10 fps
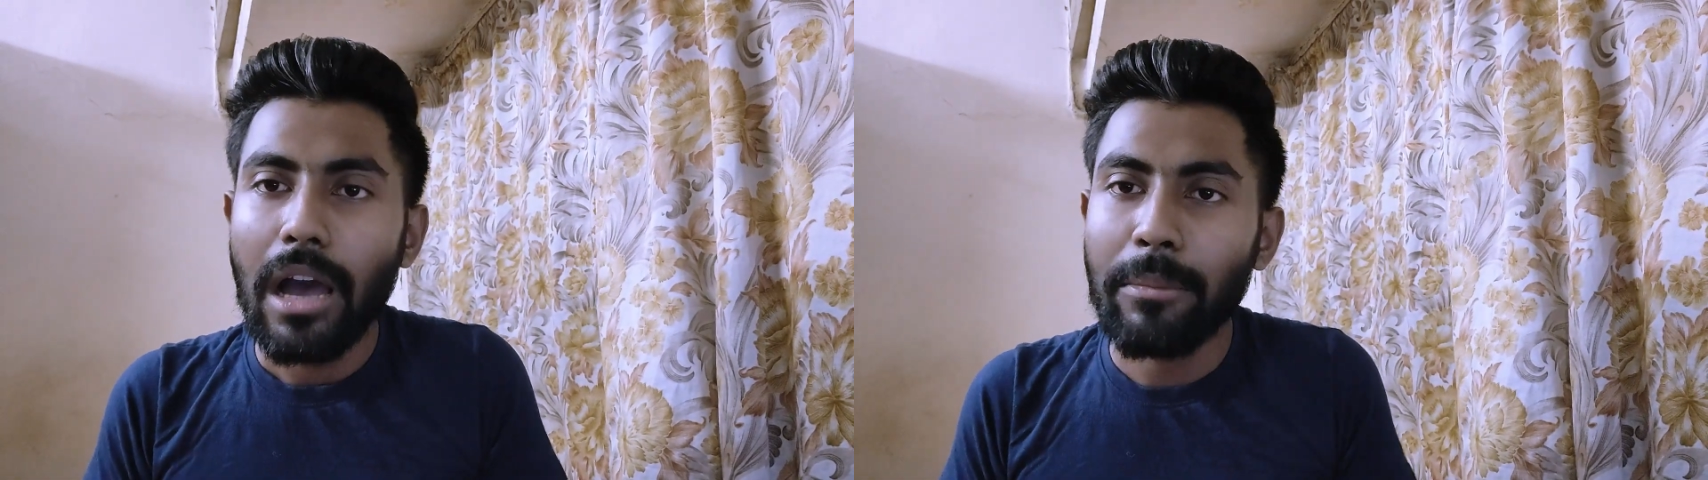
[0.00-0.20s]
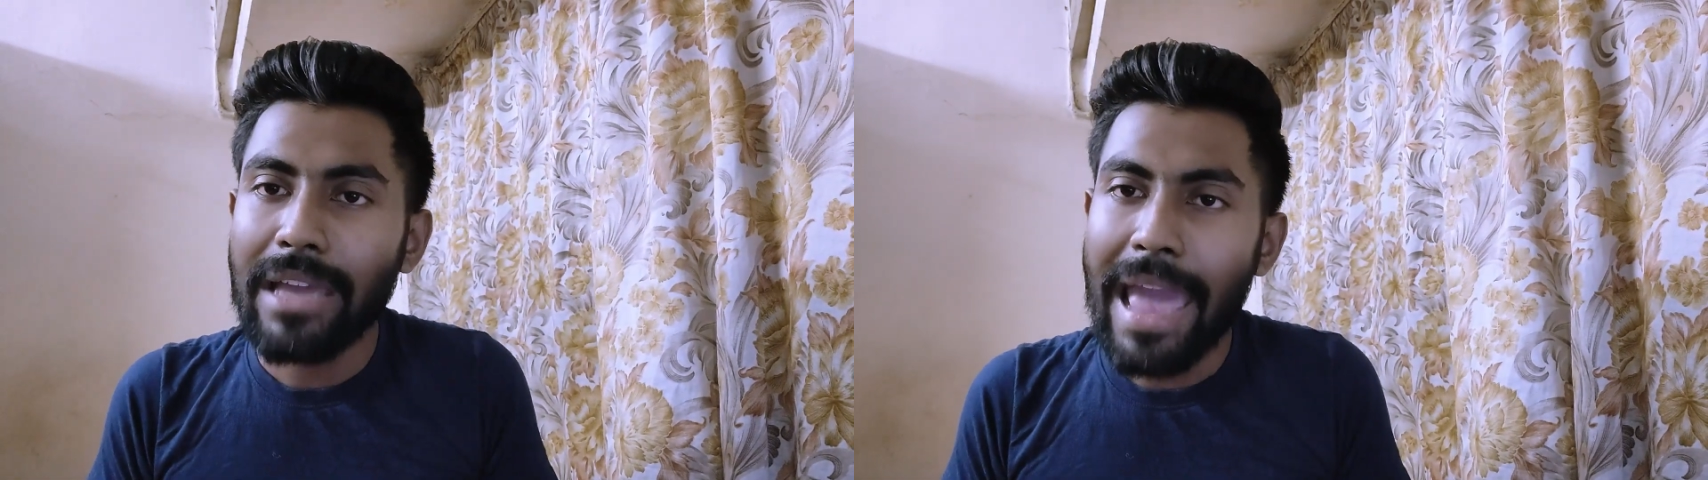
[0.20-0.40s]

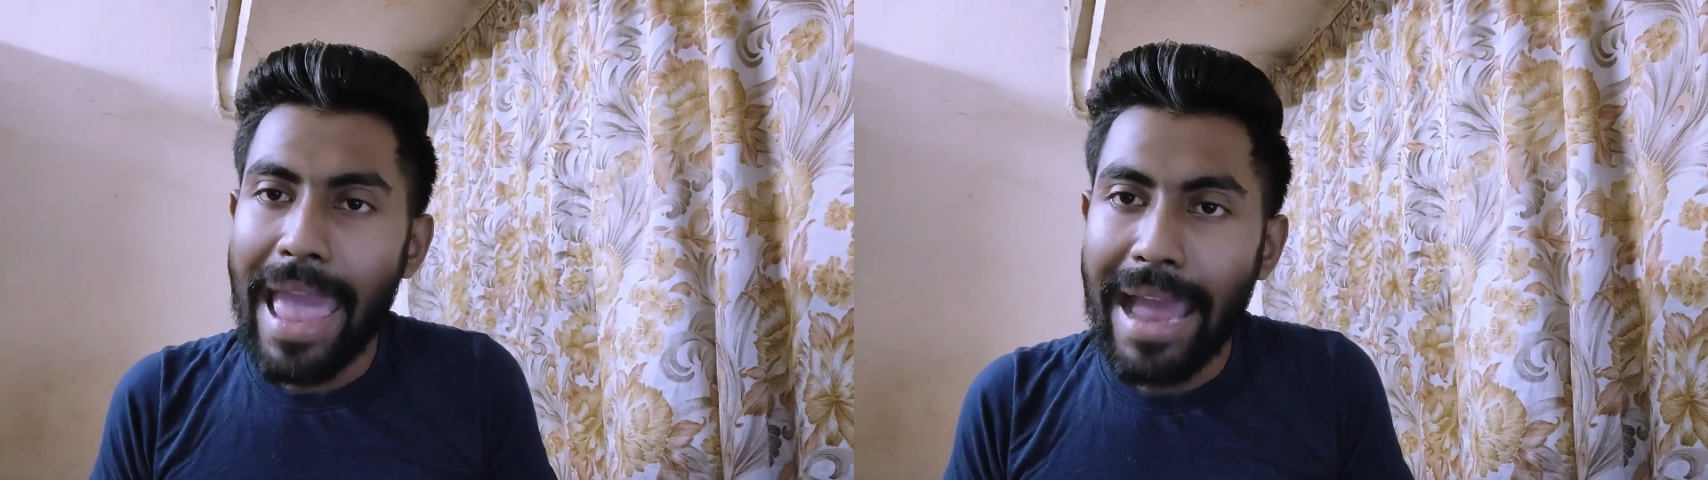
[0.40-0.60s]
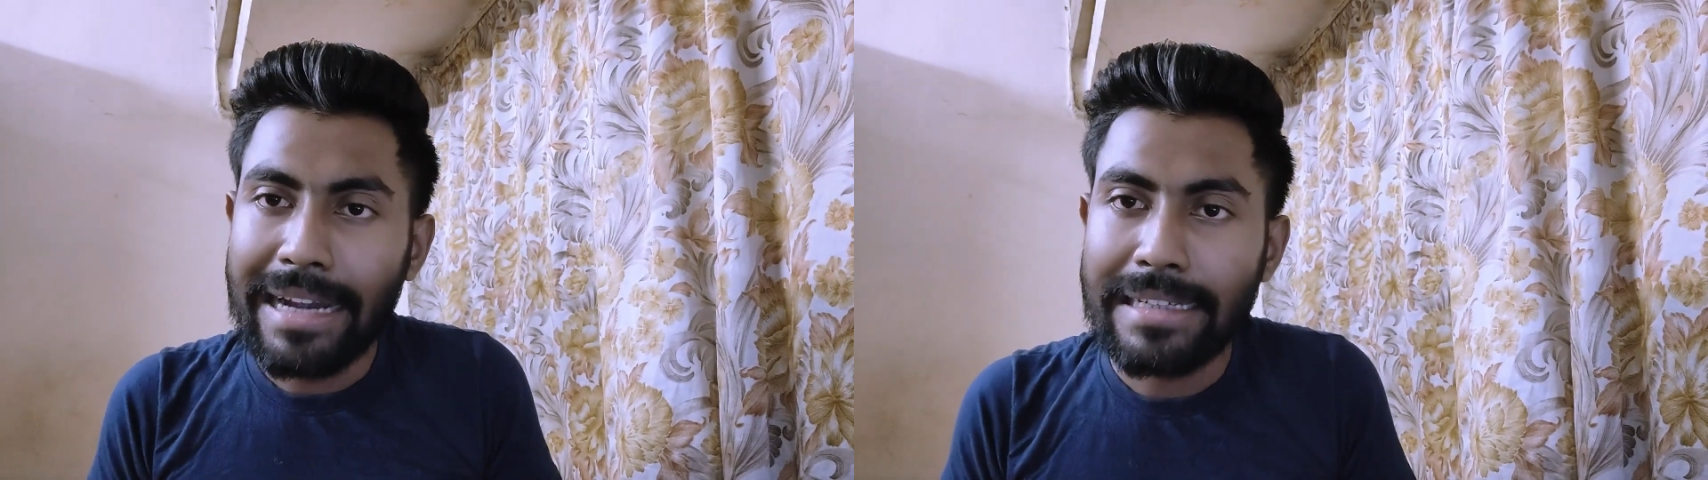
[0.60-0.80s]
আমি
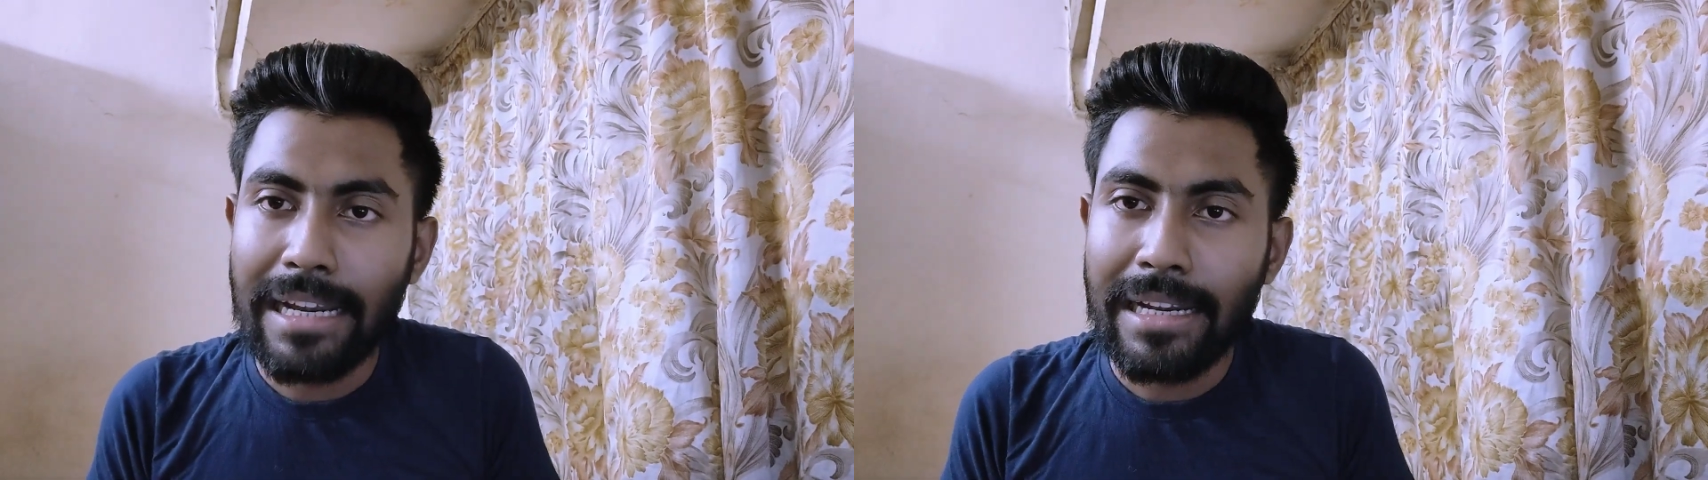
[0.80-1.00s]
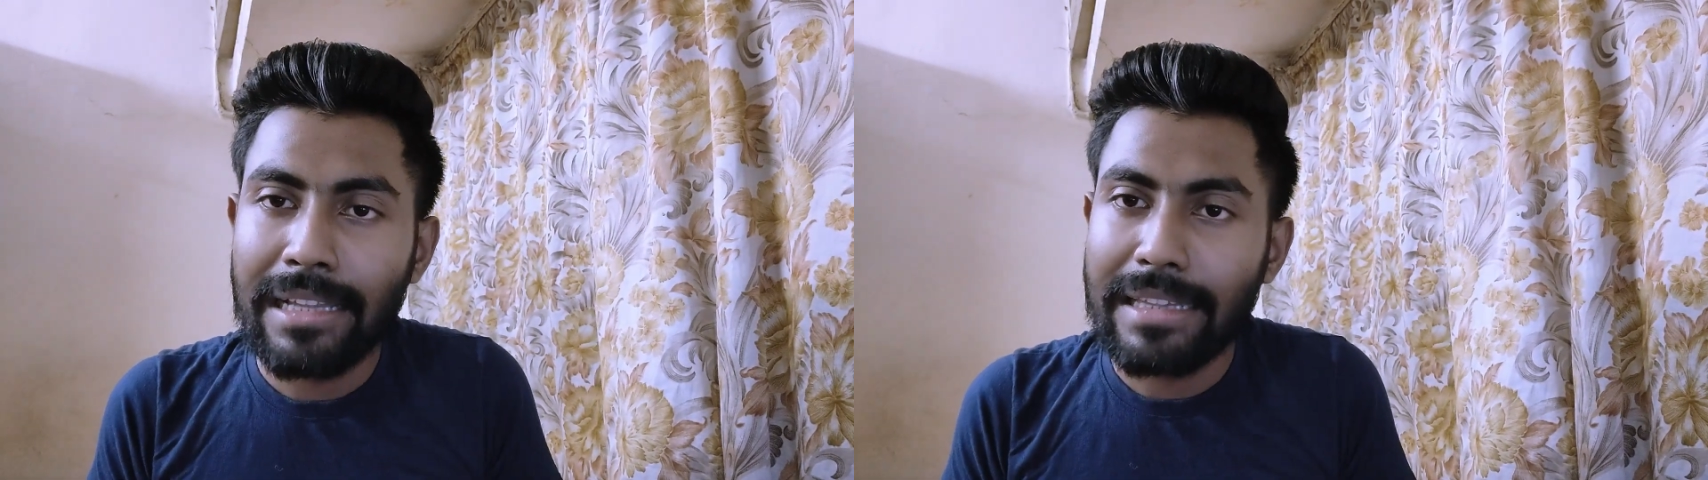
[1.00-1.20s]

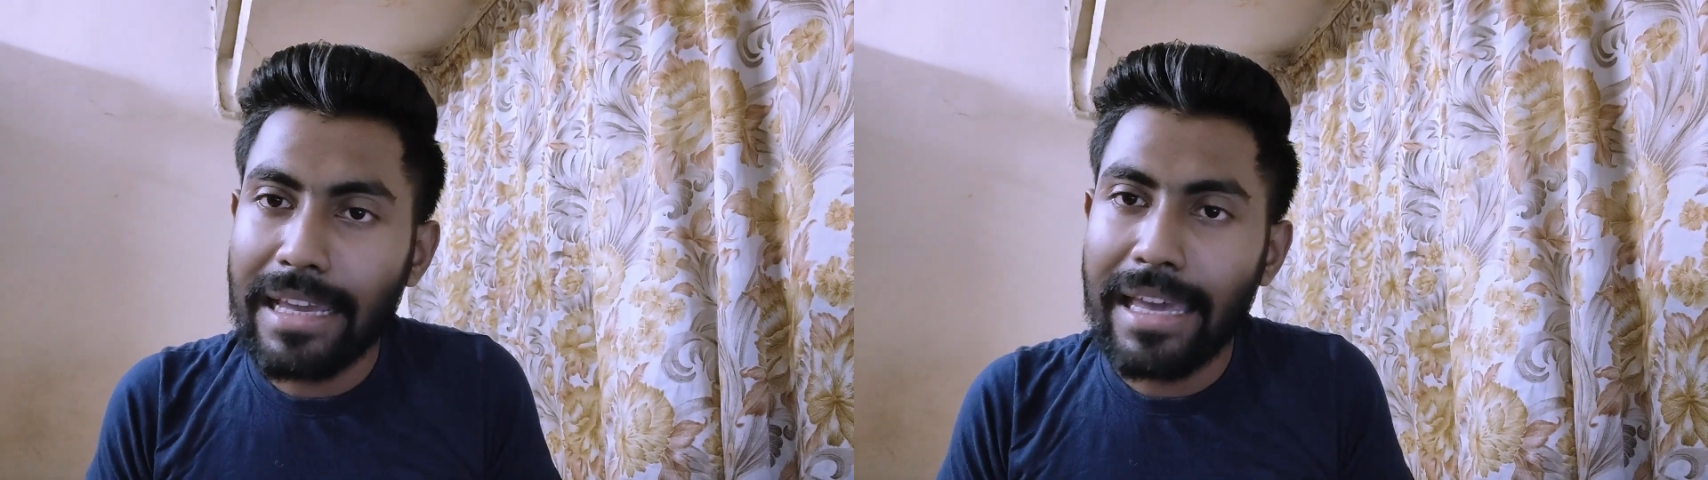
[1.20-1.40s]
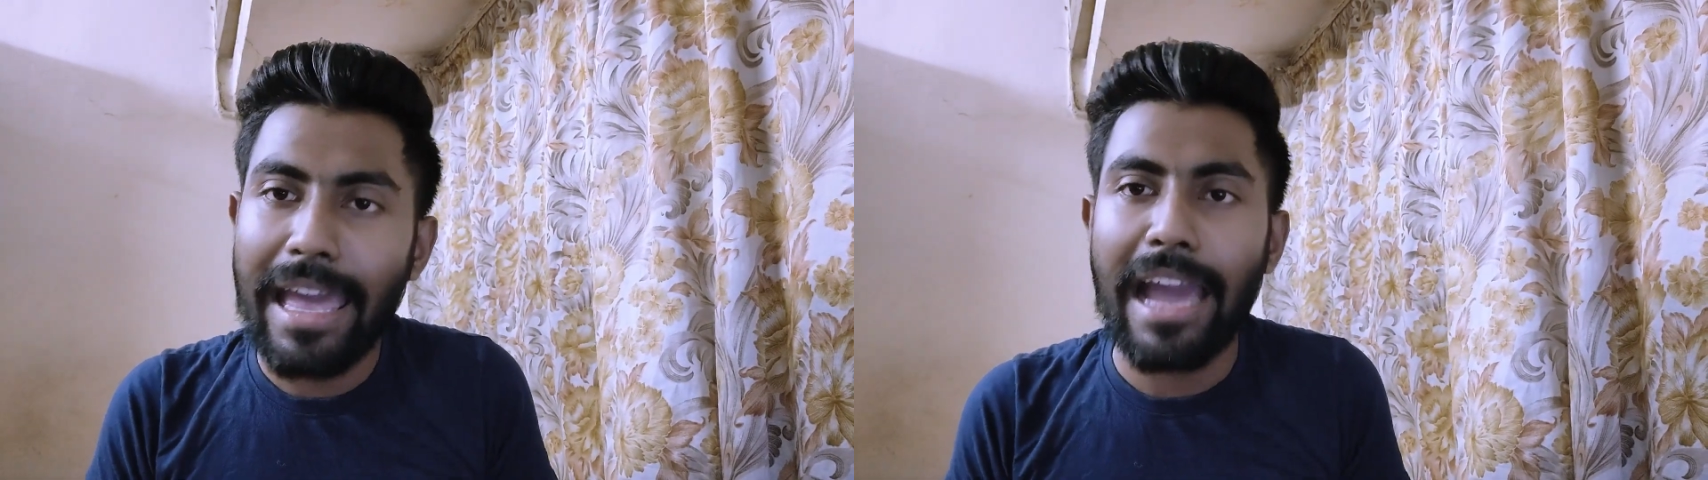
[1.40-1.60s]
একটা না
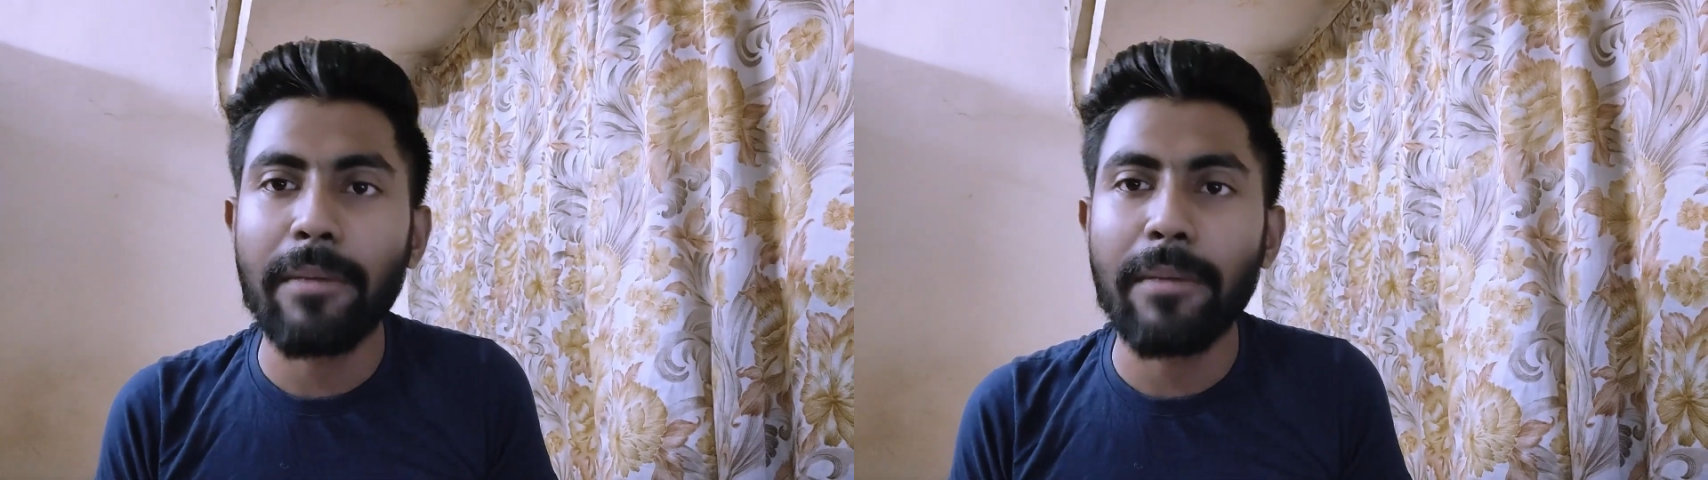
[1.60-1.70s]
দেখে